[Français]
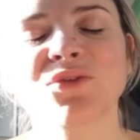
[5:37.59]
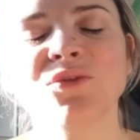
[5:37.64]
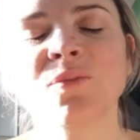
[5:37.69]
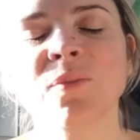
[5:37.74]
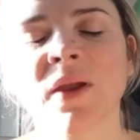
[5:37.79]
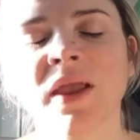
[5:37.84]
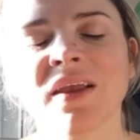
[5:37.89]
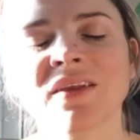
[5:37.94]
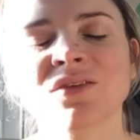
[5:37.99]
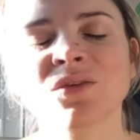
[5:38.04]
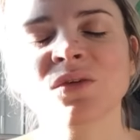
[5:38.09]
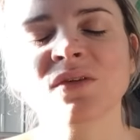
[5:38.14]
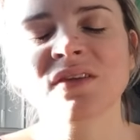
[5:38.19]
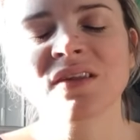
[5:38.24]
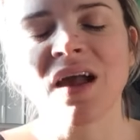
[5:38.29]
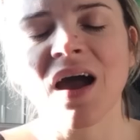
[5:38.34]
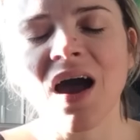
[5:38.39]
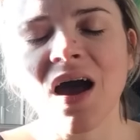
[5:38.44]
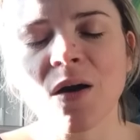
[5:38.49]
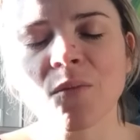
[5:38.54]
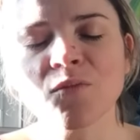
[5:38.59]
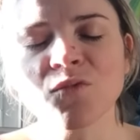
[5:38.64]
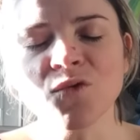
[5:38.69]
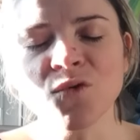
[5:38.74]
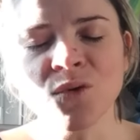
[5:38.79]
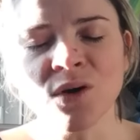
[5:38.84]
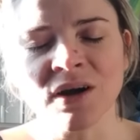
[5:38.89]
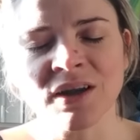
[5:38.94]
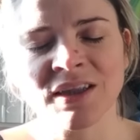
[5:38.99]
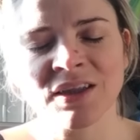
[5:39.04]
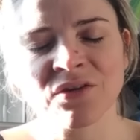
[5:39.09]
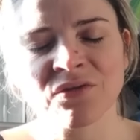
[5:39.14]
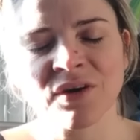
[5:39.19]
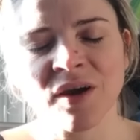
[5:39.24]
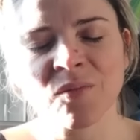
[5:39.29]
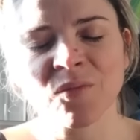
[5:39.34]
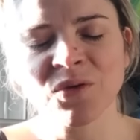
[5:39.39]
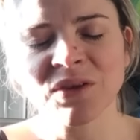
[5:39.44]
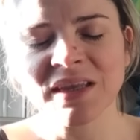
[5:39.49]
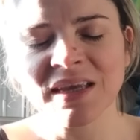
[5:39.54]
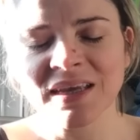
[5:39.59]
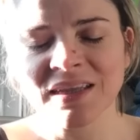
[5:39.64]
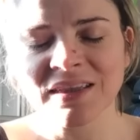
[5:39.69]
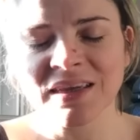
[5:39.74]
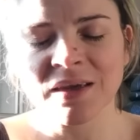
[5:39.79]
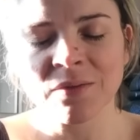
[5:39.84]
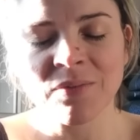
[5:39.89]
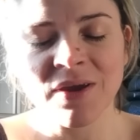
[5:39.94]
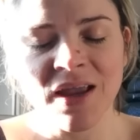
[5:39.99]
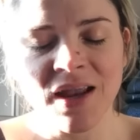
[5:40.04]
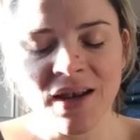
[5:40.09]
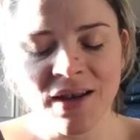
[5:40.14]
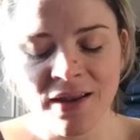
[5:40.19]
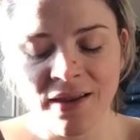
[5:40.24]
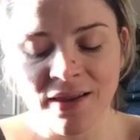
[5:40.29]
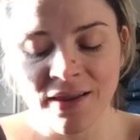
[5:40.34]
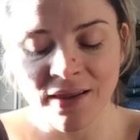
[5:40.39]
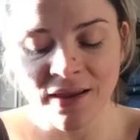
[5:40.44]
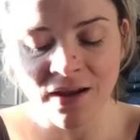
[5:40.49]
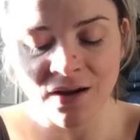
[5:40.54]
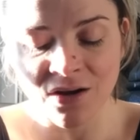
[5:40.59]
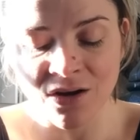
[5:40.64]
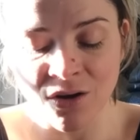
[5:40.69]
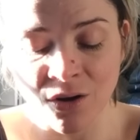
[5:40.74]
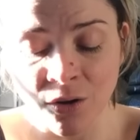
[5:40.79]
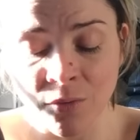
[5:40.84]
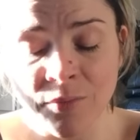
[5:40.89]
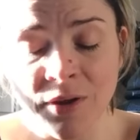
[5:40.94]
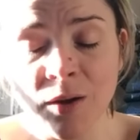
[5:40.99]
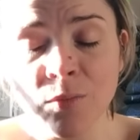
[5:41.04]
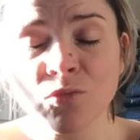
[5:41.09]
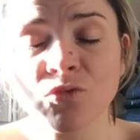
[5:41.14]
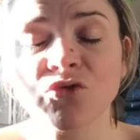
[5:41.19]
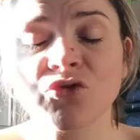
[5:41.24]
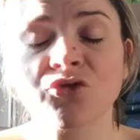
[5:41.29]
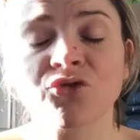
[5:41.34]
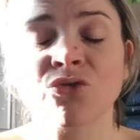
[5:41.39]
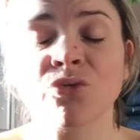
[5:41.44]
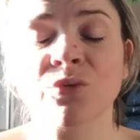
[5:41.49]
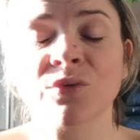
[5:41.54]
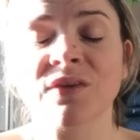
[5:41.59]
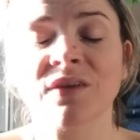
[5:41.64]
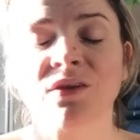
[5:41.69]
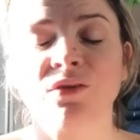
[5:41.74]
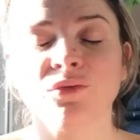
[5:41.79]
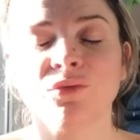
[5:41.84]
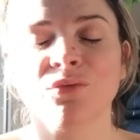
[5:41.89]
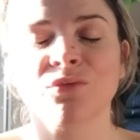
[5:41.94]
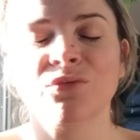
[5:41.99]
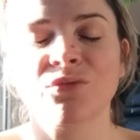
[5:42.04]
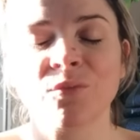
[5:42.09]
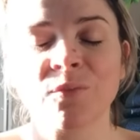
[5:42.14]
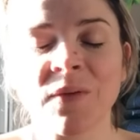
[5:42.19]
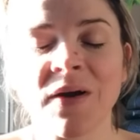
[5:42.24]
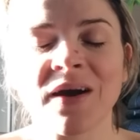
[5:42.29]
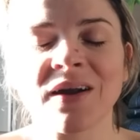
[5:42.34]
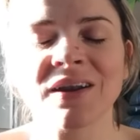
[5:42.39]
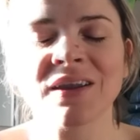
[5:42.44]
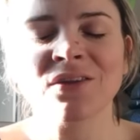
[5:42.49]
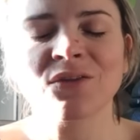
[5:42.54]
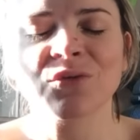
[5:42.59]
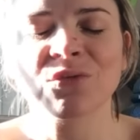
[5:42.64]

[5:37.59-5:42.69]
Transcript: une présence amour qui est vraiment très très belle et à l'heure même où je suis en train de vous parler,